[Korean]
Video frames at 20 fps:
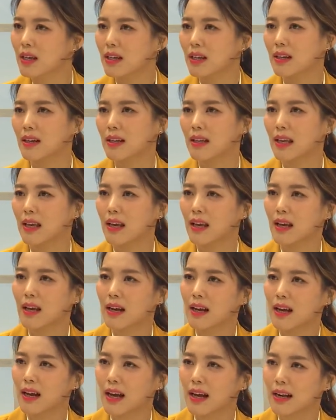이렇게
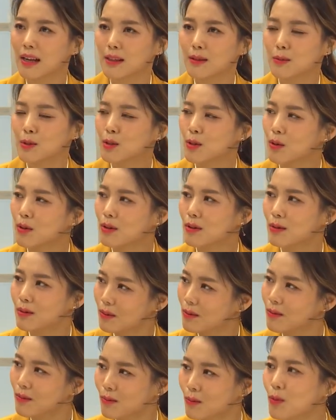하나님이 저를
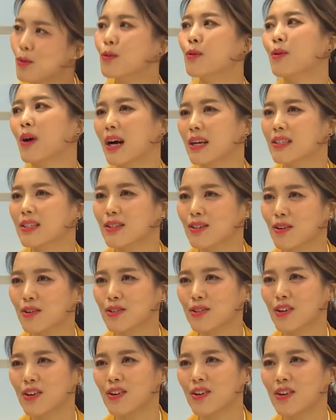몰고 가신
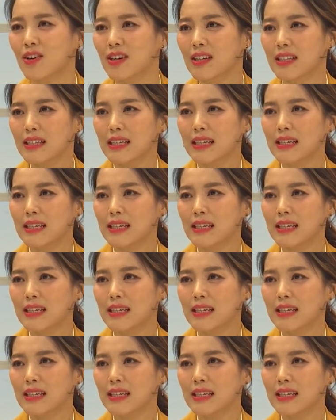거죠. 네.